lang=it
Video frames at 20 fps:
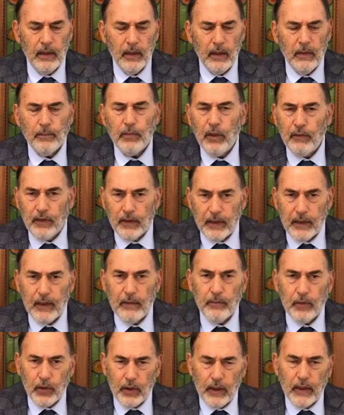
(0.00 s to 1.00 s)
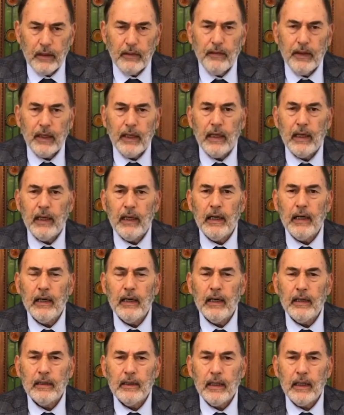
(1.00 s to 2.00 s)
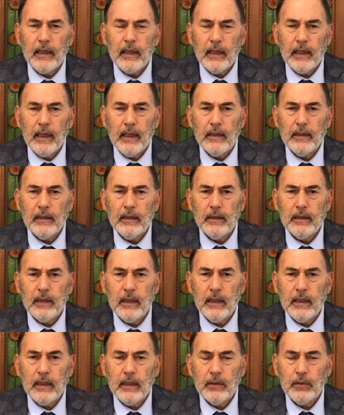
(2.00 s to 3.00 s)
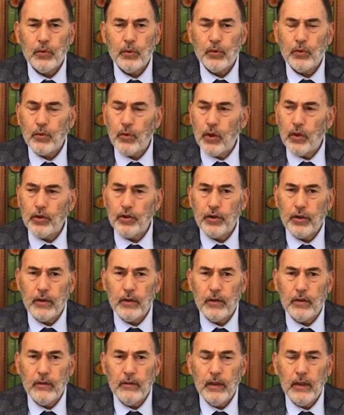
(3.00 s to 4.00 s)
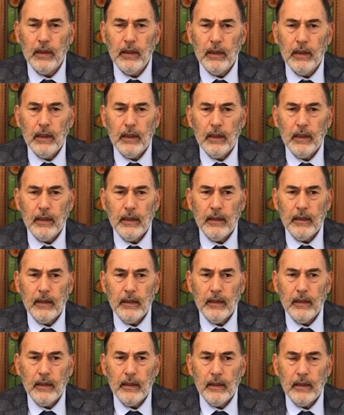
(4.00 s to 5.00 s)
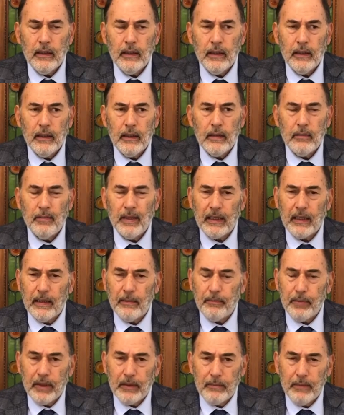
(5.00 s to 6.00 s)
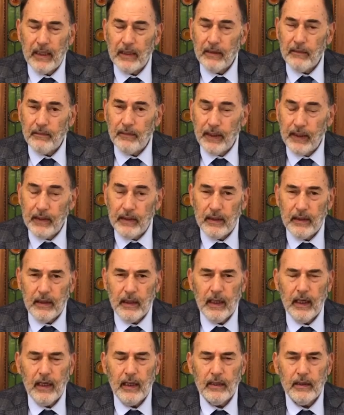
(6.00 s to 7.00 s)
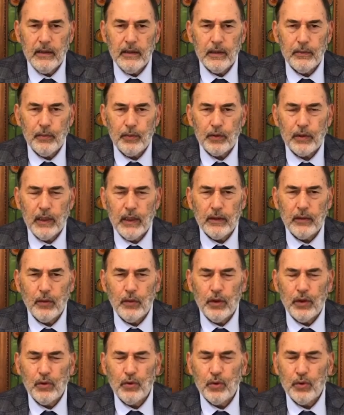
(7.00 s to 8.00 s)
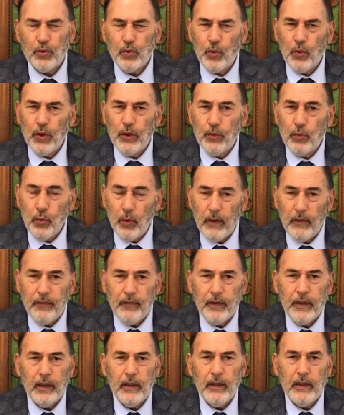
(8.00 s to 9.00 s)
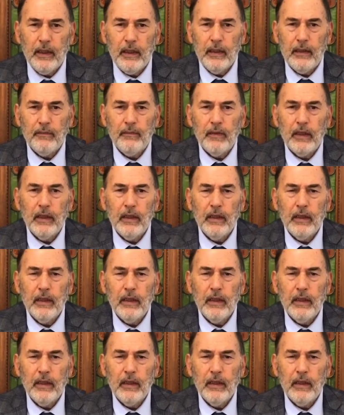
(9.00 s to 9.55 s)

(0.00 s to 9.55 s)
Poi vedremo che arriverà da Caran, da suo suocero, e rimarrà per ben 20 anni sposando le sue due figlie